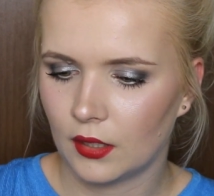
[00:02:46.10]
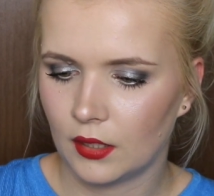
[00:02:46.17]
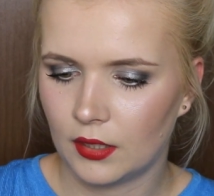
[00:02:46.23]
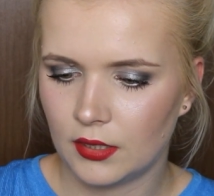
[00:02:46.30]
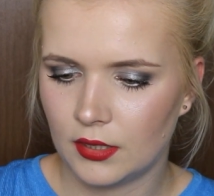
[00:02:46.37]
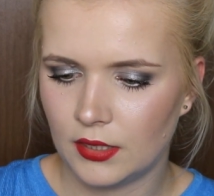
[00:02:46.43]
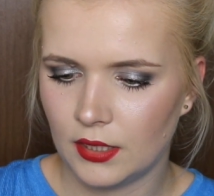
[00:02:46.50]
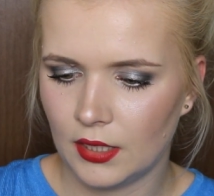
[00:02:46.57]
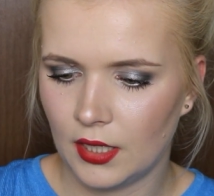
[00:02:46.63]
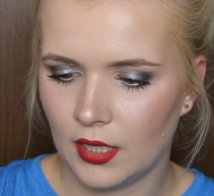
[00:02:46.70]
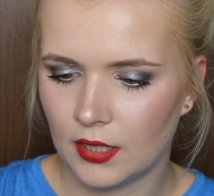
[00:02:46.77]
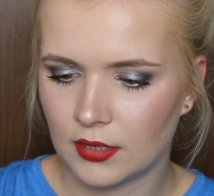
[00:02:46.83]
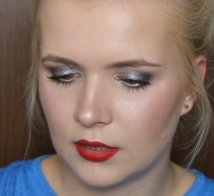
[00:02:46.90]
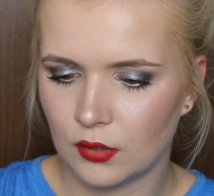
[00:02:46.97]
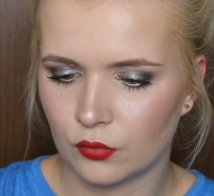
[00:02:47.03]

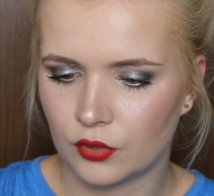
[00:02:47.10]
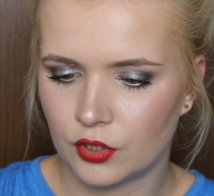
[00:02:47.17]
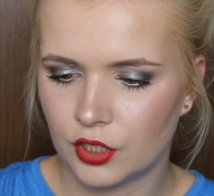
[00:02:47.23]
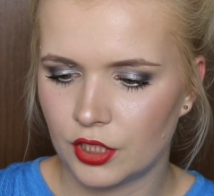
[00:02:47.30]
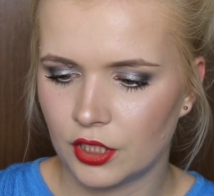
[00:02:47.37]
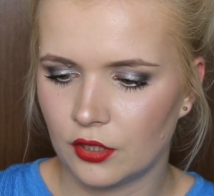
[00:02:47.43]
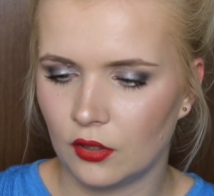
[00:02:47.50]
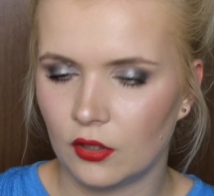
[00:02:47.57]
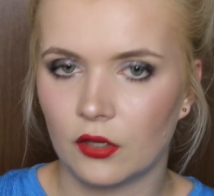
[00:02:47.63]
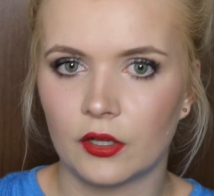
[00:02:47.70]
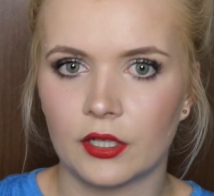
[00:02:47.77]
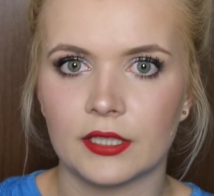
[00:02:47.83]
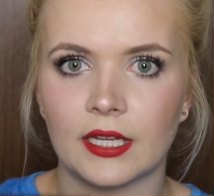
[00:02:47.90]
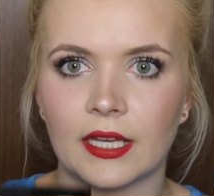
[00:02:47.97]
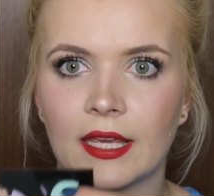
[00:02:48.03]
gdzie są trzy
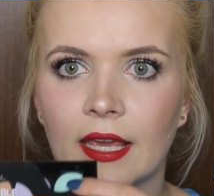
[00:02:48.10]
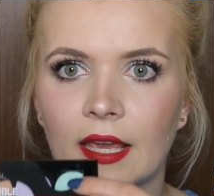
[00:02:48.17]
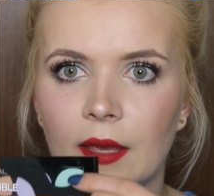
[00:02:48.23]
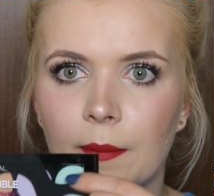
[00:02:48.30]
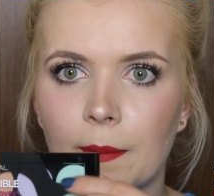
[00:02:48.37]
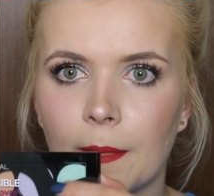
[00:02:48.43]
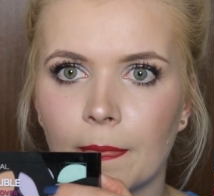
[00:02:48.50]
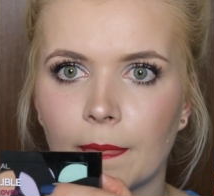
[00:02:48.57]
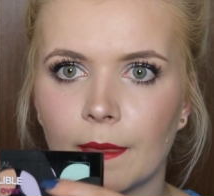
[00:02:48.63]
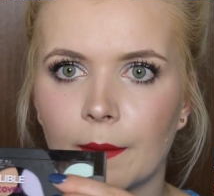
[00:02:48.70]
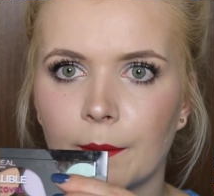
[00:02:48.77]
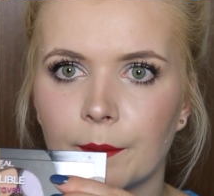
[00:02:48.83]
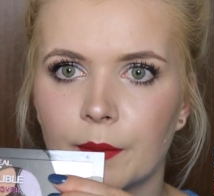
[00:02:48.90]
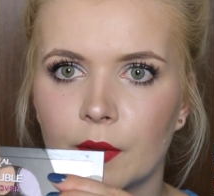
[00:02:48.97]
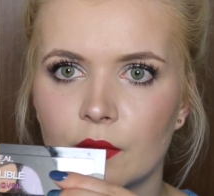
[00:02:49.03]
kolory takie
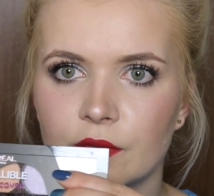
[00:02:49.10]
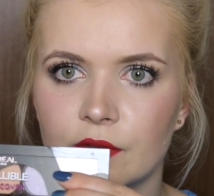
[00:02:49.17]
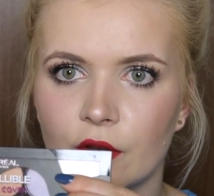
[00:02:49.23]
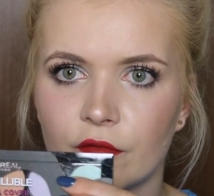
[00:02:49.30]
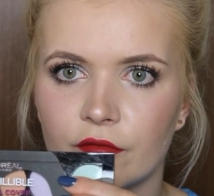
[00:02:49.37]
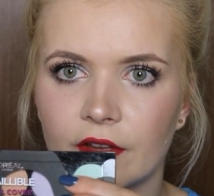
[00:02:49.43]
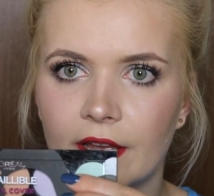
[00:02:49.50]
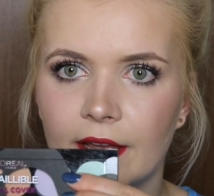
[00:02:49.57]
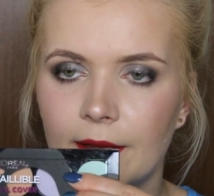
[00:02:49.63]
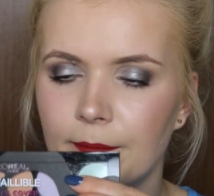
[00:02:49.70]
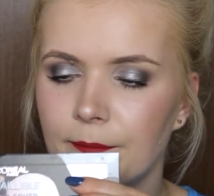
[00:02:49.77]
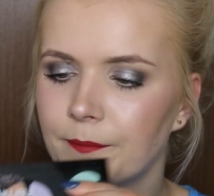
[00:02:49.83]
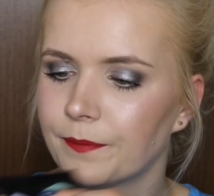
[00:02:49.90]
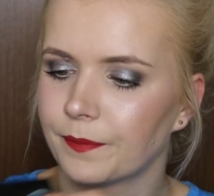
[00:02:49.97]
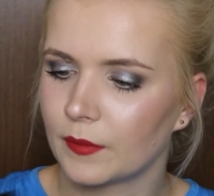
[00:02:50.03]
y, brązowe,
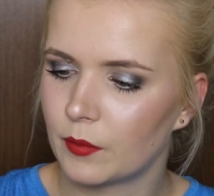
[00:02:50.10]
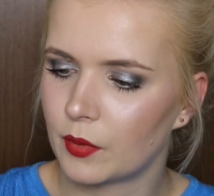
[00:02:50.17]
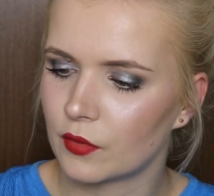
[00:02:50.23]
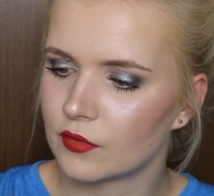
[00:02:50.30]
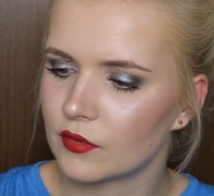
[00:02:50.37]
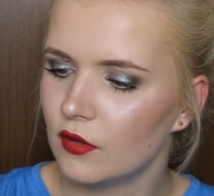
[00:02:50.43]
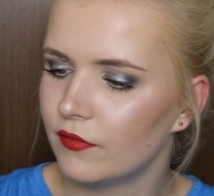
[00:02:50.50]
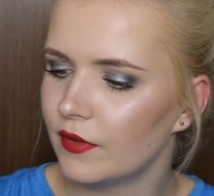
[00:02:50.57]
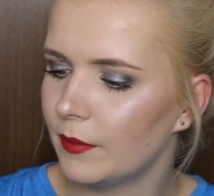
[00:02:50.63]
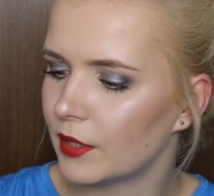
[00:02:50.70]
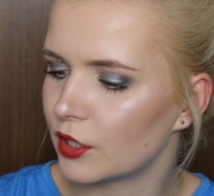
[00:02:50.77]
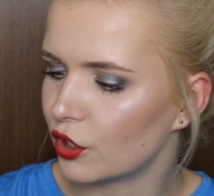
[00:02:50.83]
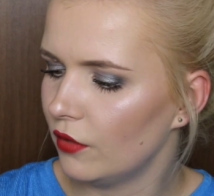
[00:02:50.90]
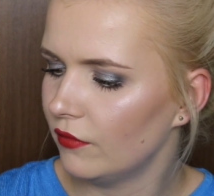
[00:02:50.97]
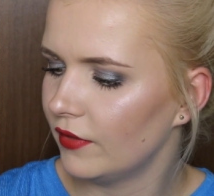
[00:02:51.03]
brązowe,
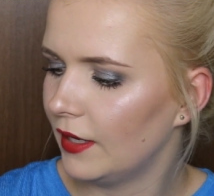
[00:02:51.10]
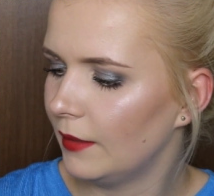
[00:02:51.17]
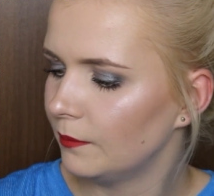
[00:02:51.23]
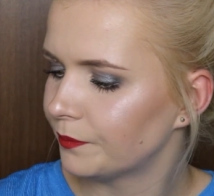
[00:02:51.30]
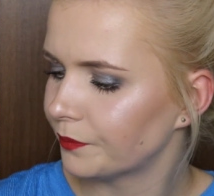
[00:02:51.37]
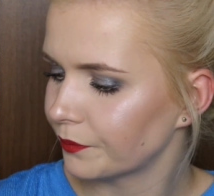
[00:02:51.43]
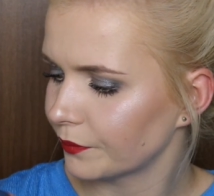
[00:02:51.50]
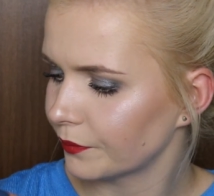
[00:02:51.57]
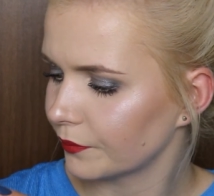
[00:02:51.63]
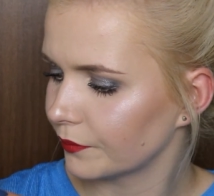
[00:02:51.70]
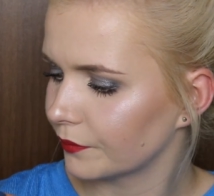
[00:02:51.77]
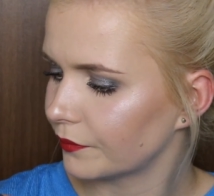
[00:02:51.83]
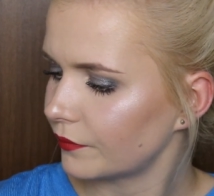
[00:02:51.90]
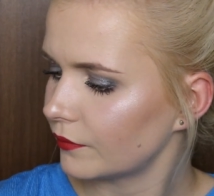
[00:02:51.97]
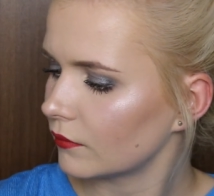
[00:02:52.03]
beżowe
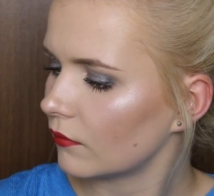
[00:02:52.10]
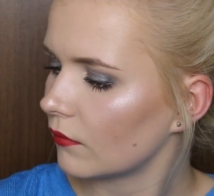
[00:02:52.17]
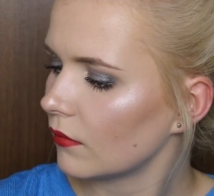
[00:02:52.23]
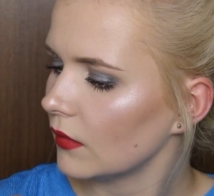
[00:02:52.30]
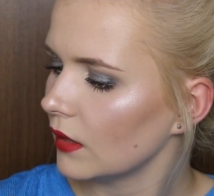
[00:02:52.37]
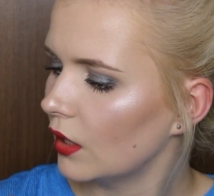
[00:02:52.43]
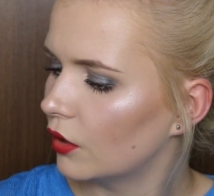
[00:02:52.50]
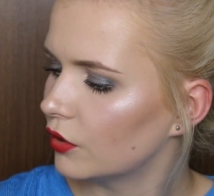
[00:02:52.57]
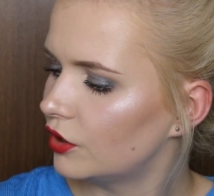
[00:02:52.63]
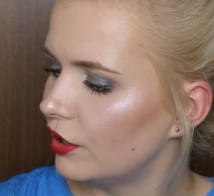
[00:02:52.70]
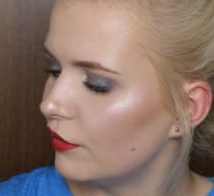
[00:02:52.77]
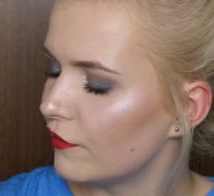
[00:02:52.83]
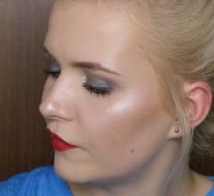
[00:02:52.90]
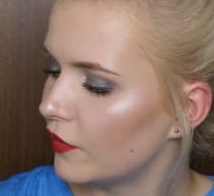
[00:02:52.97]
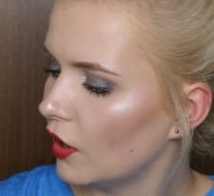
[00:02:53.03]

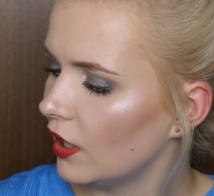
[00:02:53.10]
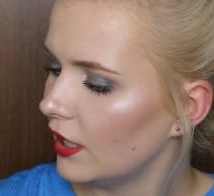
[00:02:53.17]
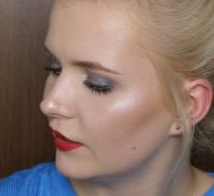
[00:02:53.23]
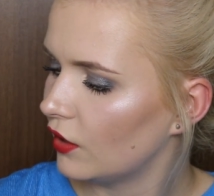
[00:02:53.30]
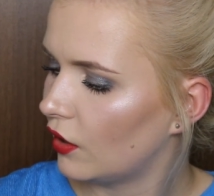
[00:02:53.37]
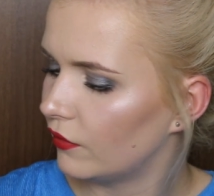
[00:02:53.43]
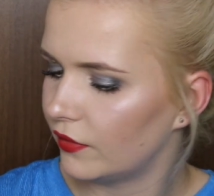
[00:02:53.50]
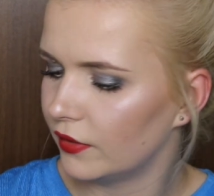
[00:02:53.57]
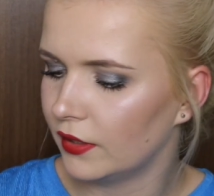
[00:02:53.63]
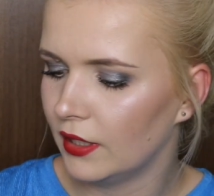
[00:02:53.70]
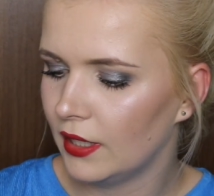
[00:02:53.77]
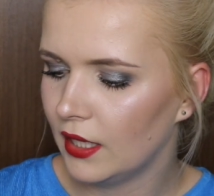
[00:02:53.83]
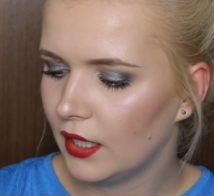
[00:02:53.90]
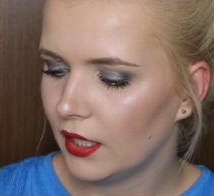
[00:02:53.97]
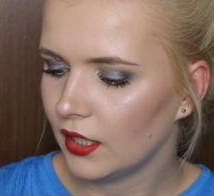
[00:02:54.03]
odcień fioletowy
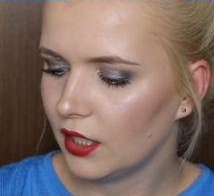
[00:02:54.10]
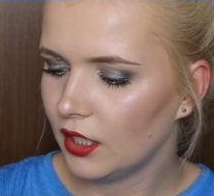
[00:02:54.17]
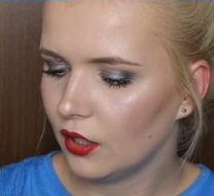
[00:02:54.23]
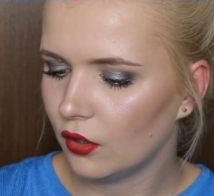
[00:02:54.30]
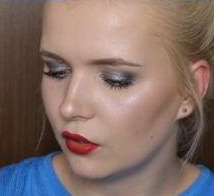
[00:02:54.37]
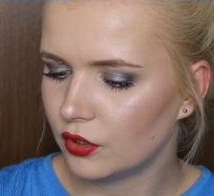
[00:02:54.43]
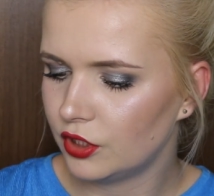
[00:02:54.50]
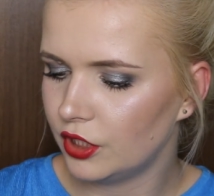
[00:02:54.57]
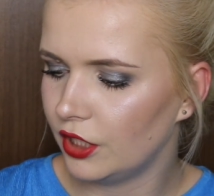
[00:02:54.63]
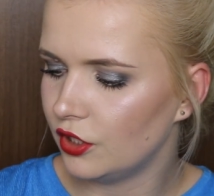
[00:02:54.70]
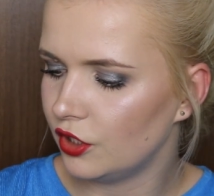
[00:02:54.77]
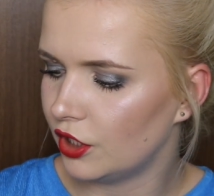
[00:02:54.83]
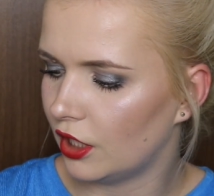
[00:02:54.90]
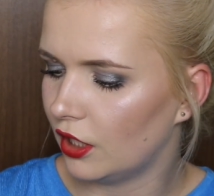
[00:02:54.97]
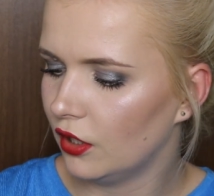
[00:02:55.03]
i
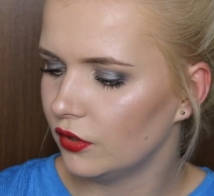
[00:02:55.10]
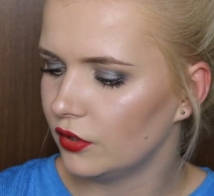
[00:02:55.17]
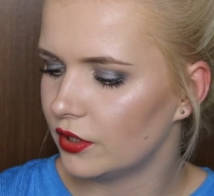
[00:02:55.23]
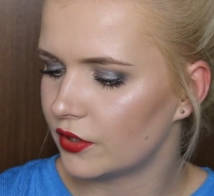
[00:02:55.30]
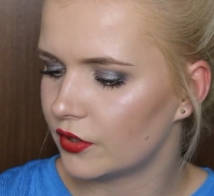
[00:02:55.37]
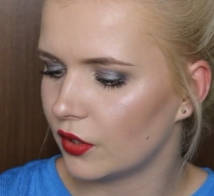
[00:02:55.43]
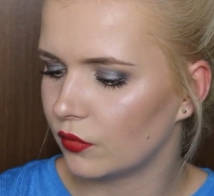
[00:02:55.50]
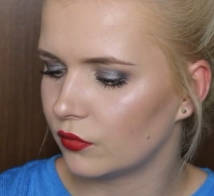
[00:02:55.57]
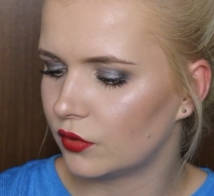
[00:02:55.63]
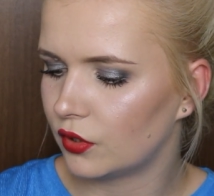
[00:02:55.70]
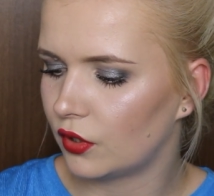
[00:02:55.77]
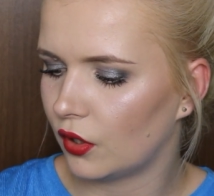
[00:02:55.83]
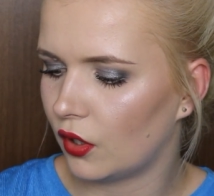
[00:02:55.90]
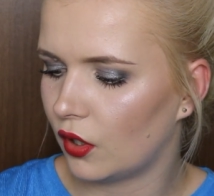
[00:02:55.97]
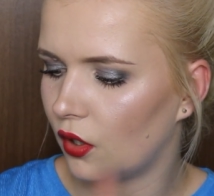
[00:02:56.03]
odcień zielony. Są
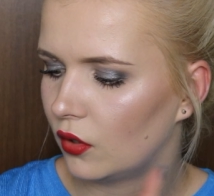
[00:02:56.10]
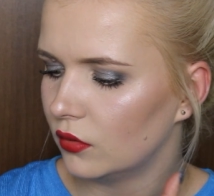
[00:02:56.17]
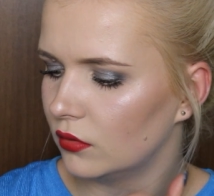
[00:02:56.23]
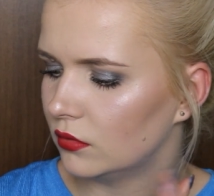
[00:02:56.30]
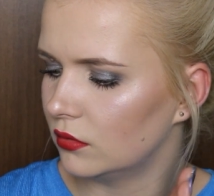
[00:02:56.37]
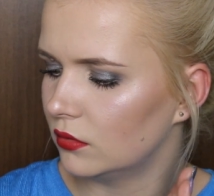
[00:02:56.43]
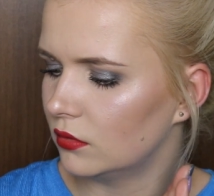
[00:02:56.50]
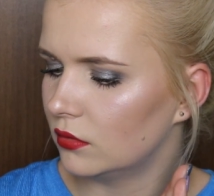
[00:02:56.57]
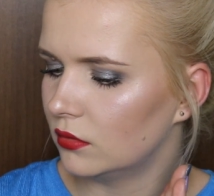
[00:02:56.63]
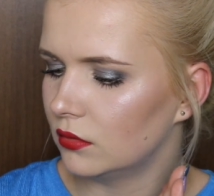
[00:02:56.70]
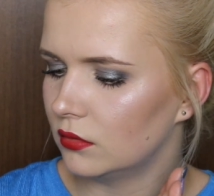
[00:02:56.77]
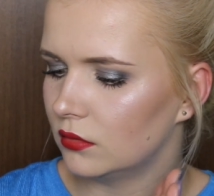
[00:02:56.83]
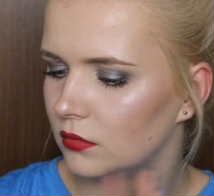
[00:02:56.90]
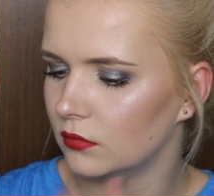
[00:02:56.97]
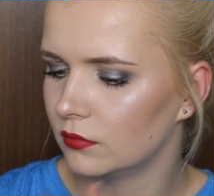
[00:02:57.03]
to
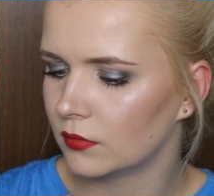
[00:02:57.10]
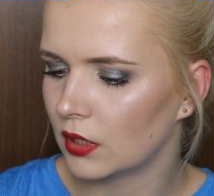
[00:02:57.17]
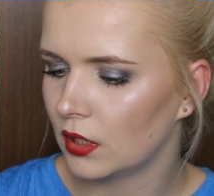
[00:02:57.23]
yy,